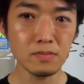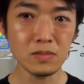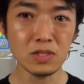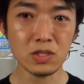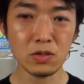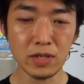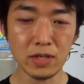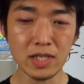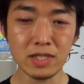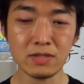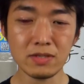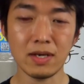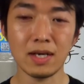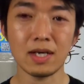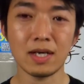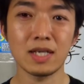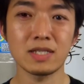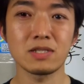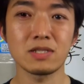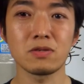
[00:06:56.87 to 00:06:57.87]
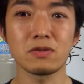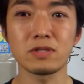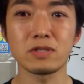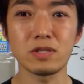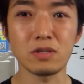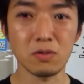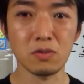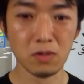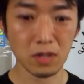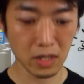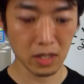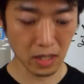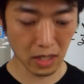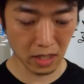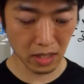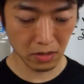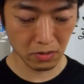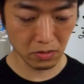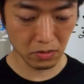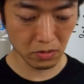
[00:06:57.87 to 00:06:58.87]
とりあえずは活動することがで
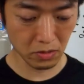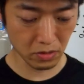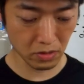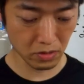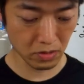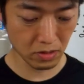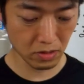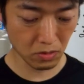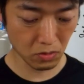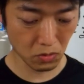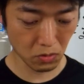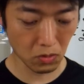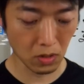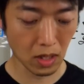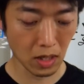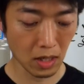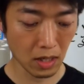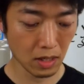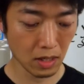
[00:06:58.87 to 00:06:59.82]
きるということが、